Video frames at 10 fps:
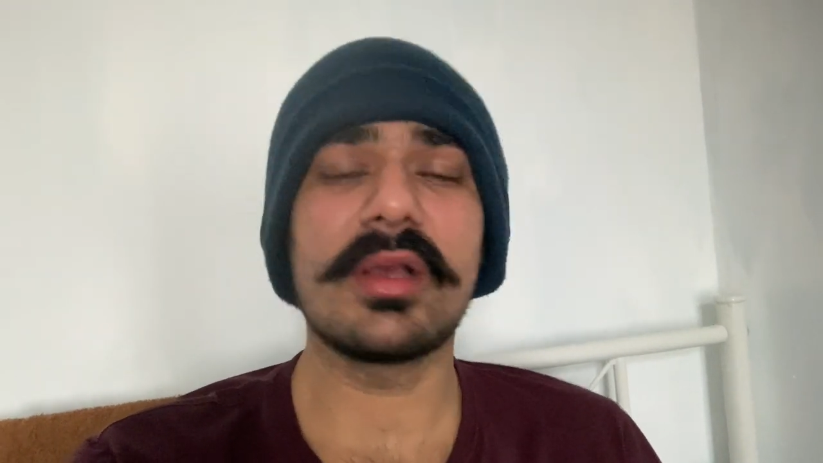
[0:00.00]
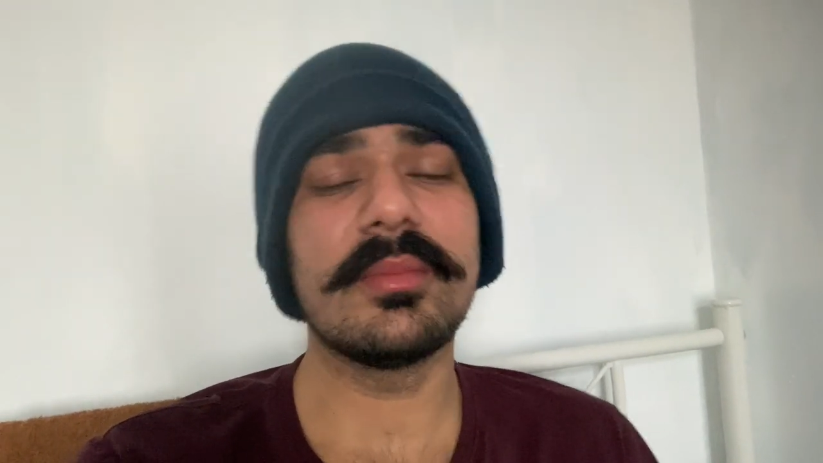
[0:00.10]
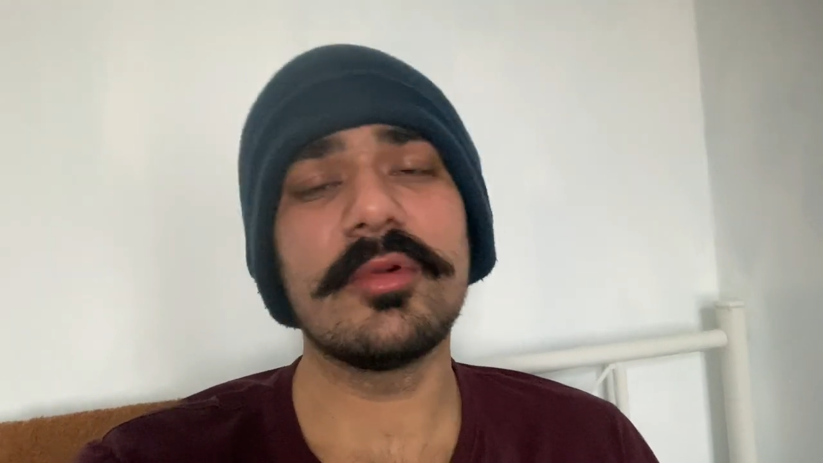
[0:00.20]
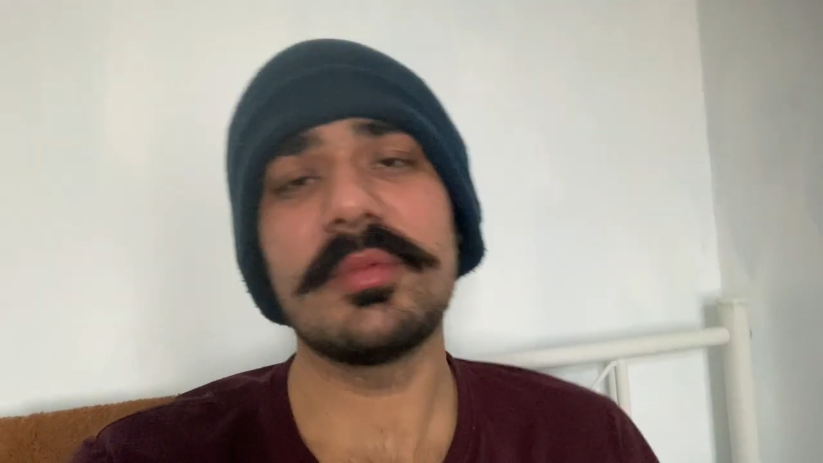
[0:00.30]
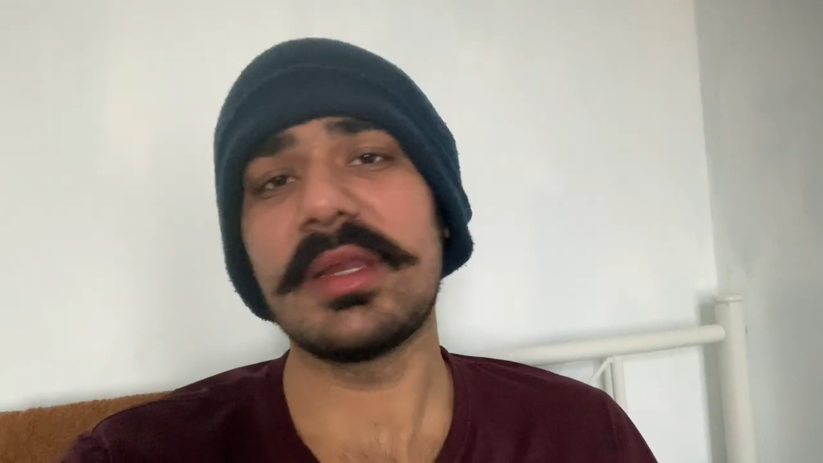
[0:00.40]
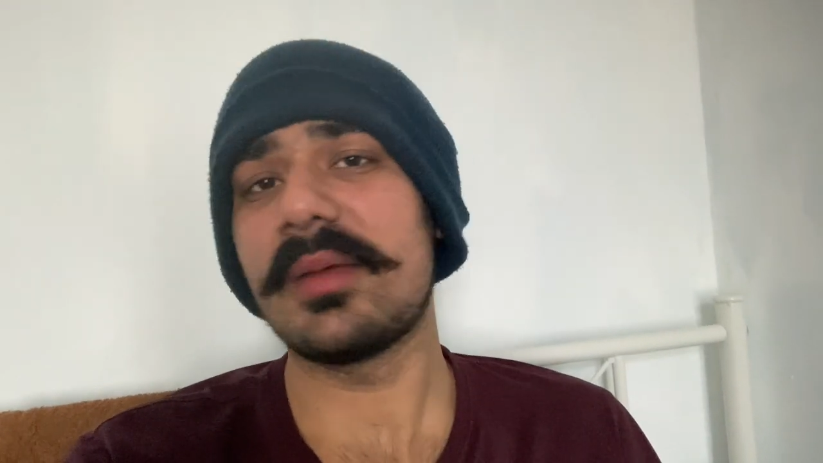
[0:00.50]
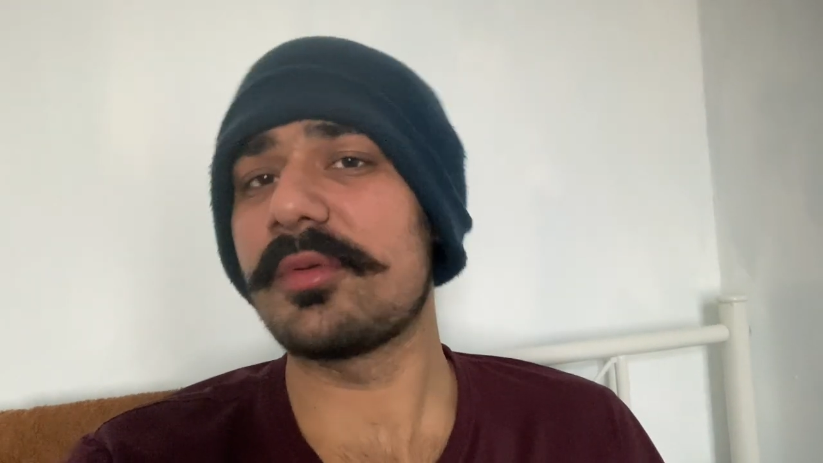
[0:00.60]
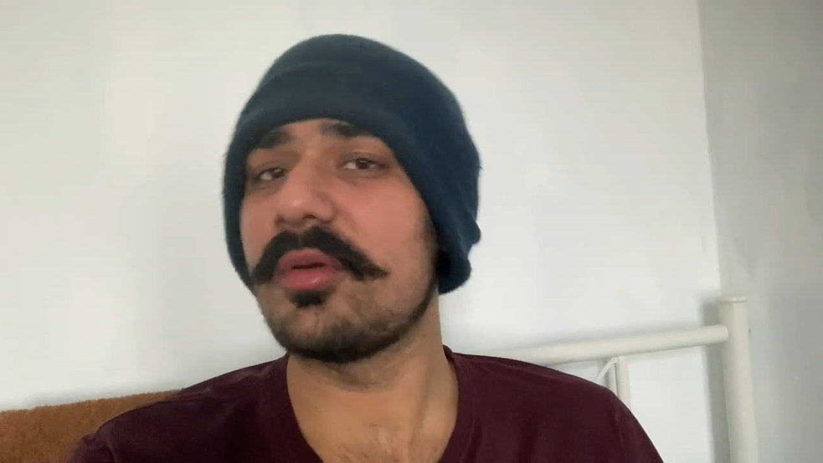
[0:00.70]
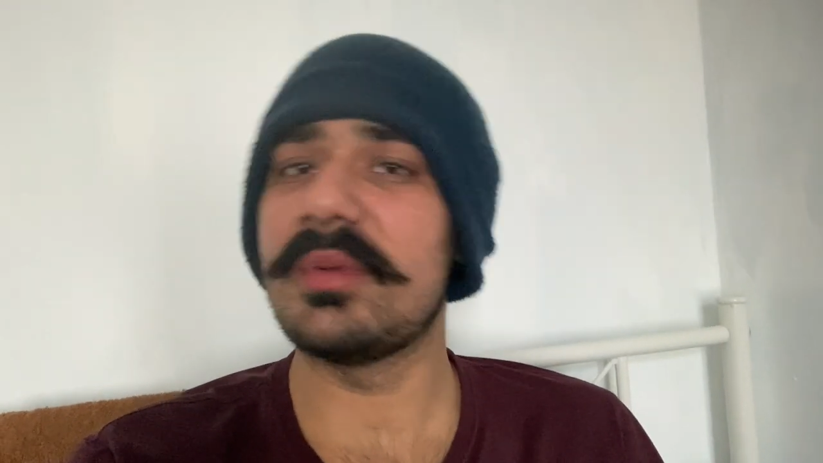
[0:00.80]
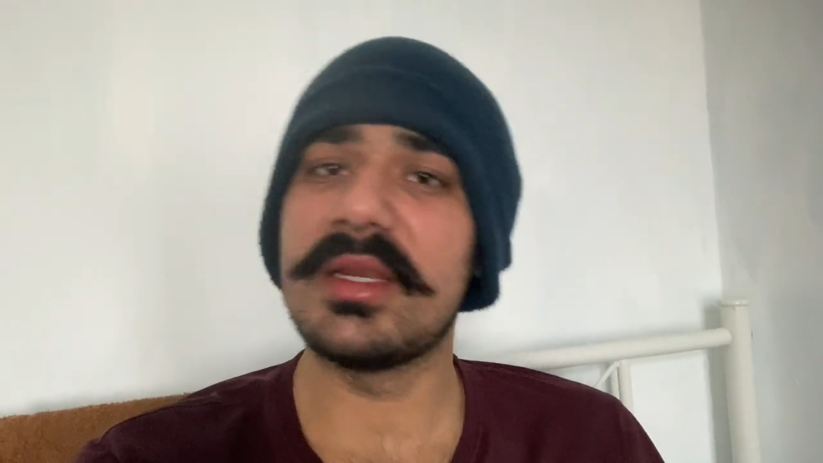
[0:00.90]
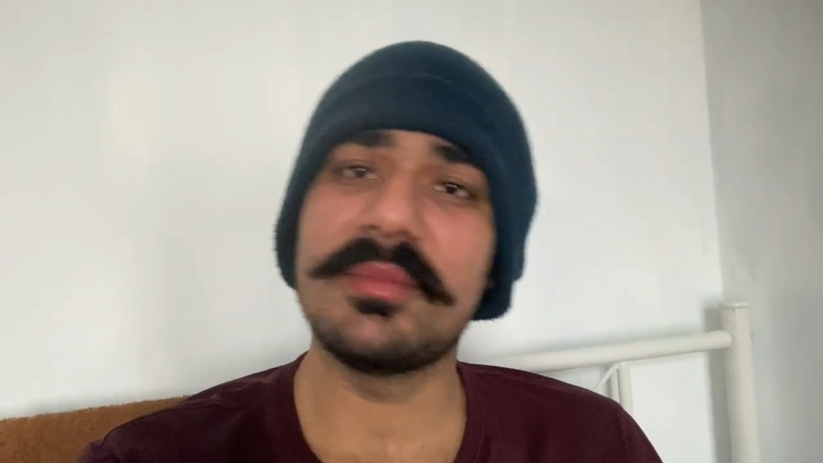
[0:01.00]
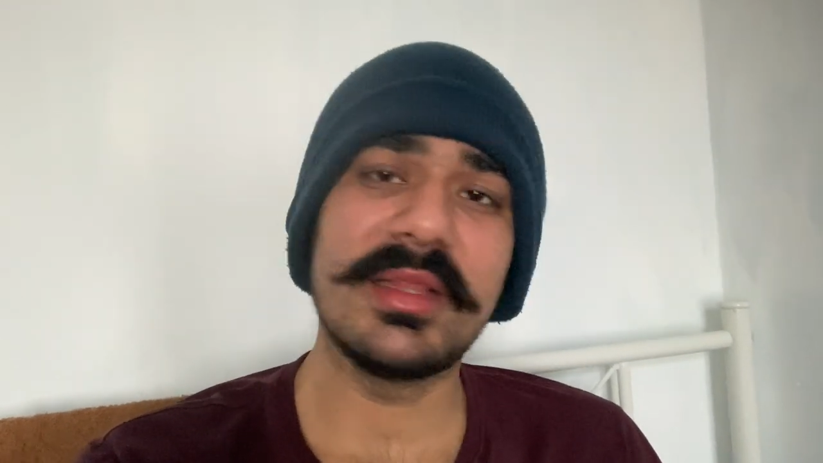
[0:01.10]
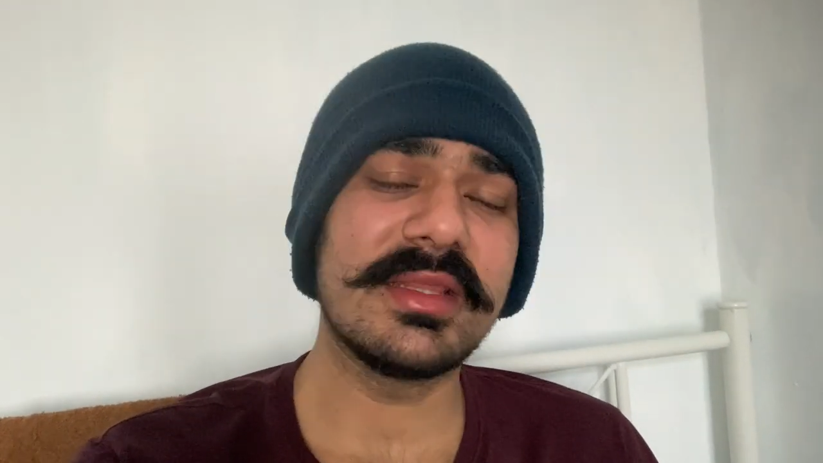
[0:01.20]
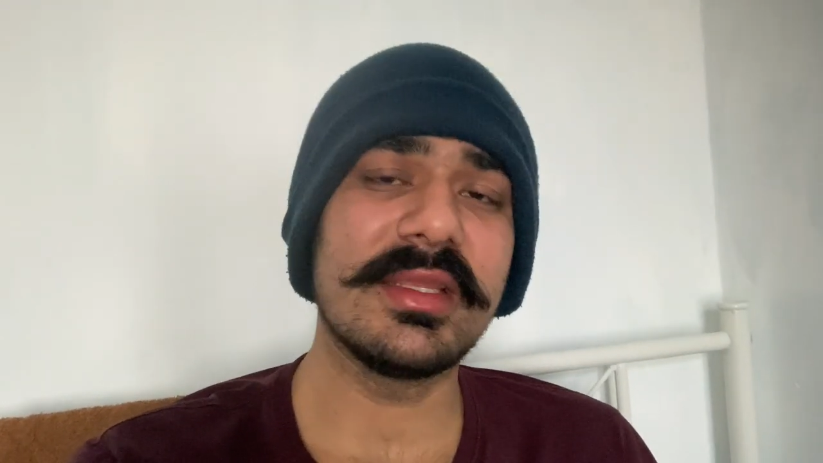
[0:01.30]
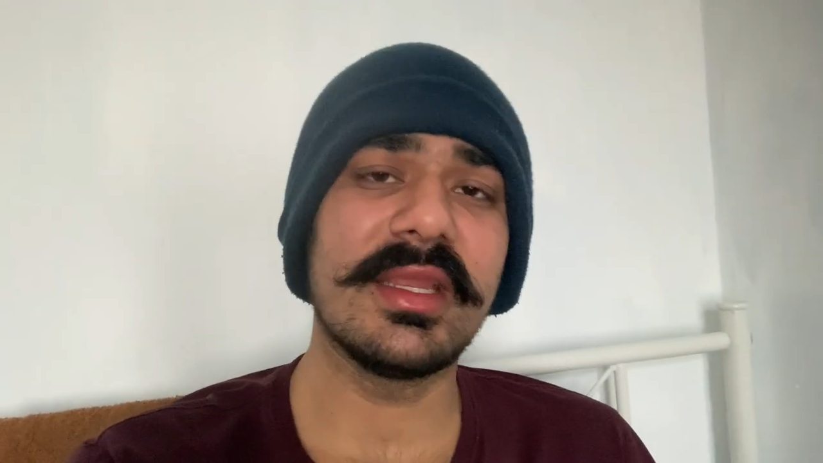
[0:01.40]
कम हो पर आपको अपडेट
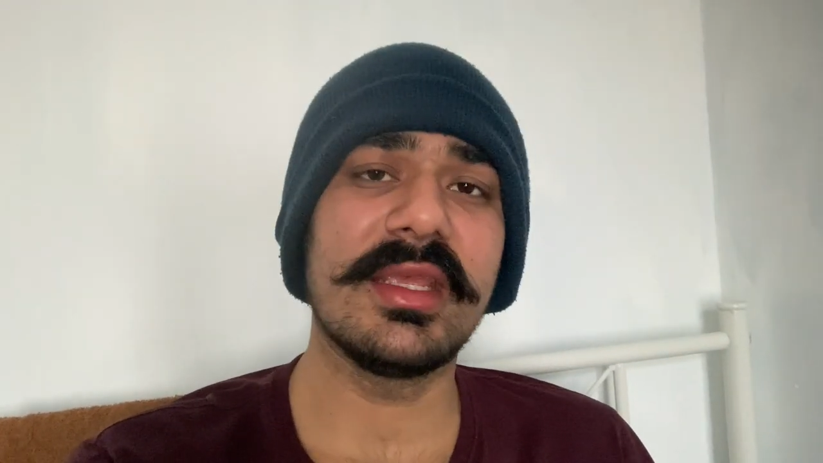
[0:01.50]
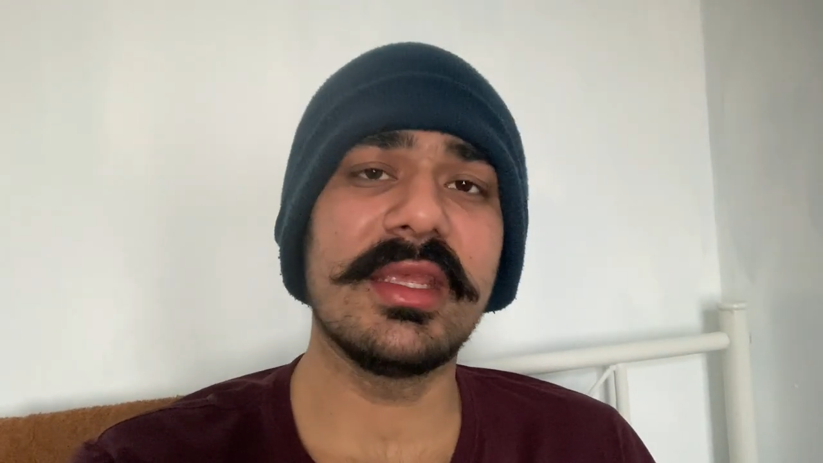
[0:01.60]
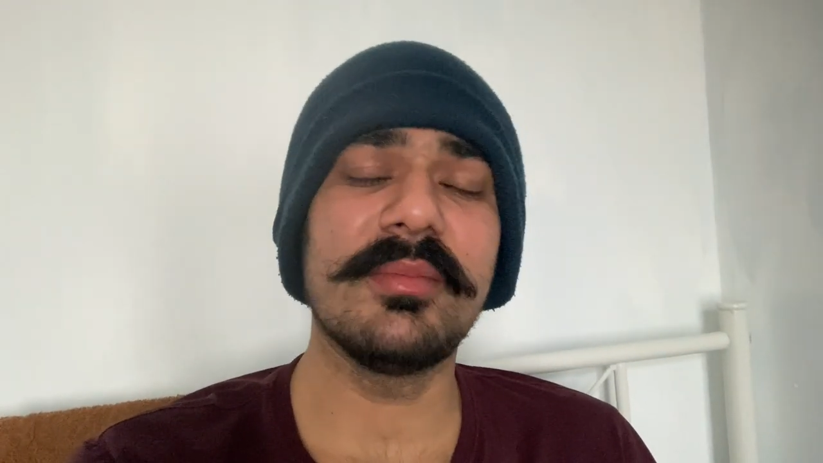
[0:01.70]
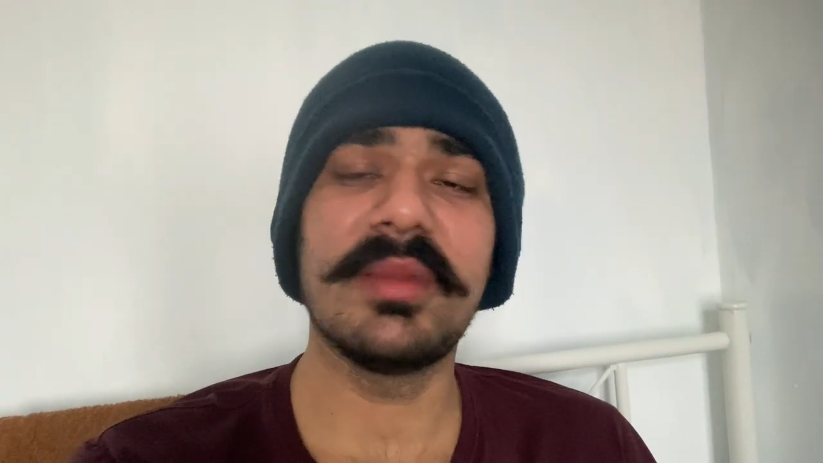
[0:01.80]
मिलती रहेगी